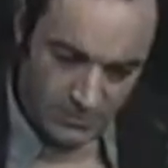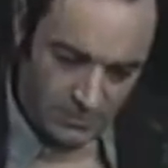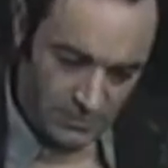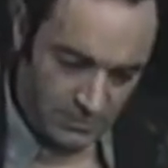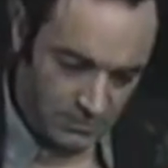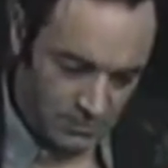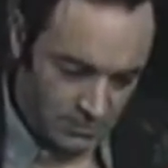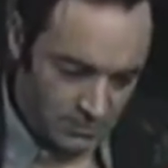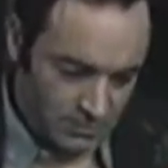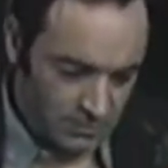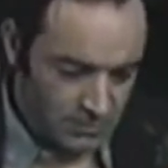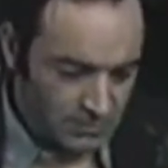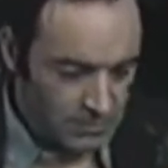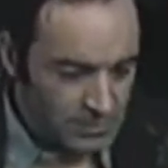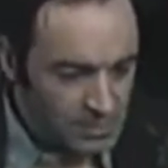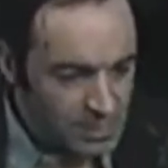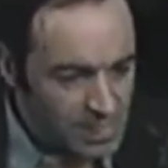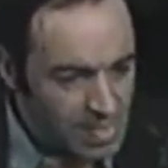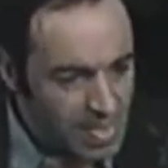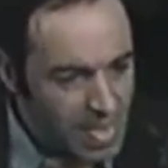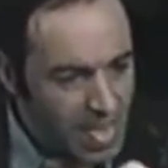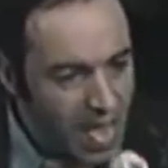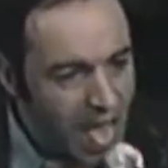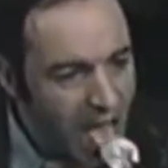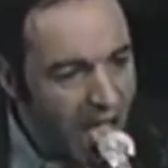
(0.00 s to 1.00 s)
Так он
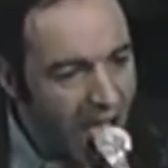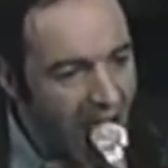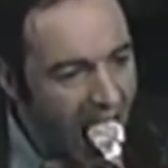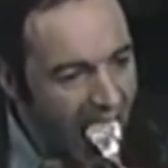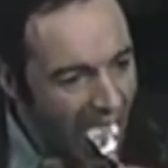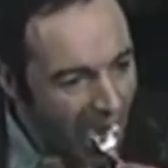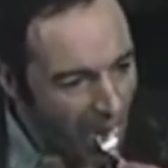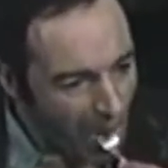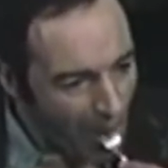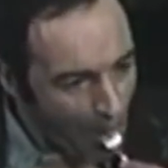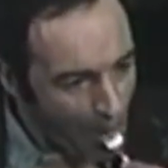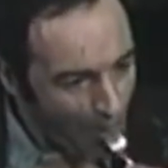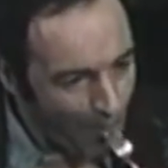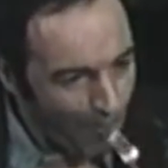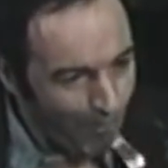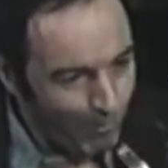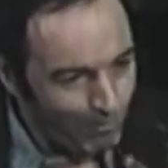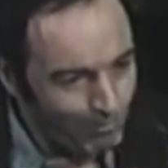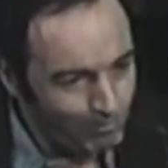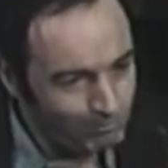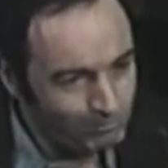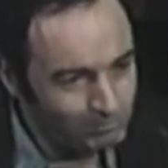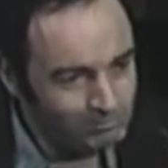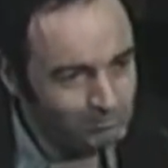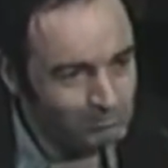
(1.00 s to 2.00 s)
выдает через адамского
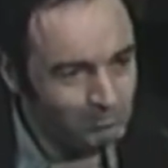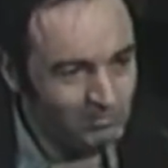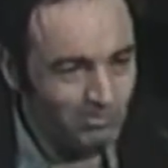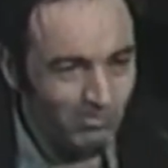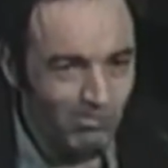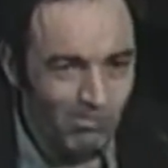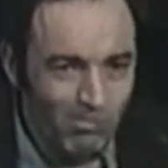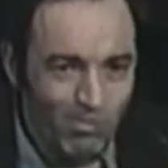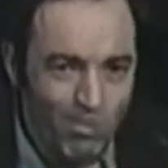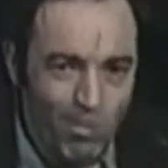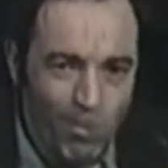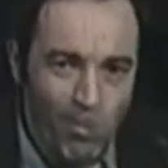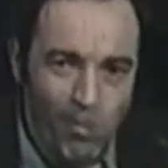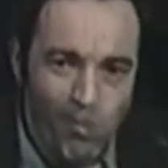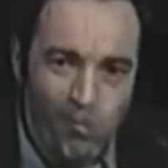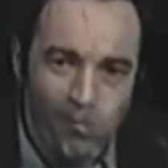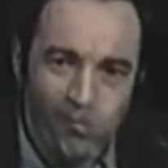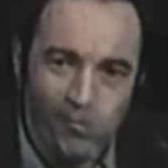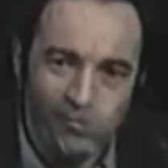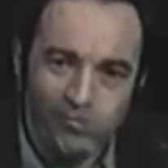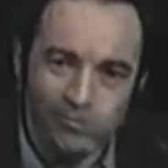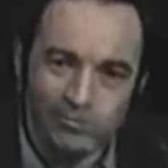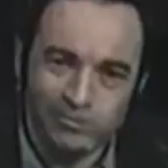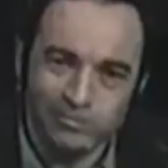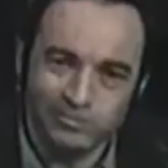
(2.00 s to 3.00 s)
портного. Он
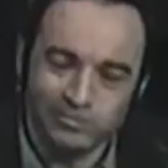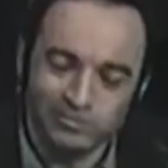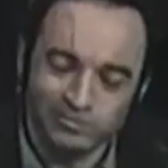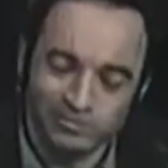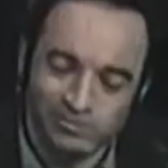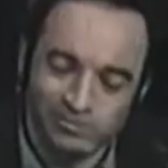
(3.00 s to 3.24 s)
охотчивый.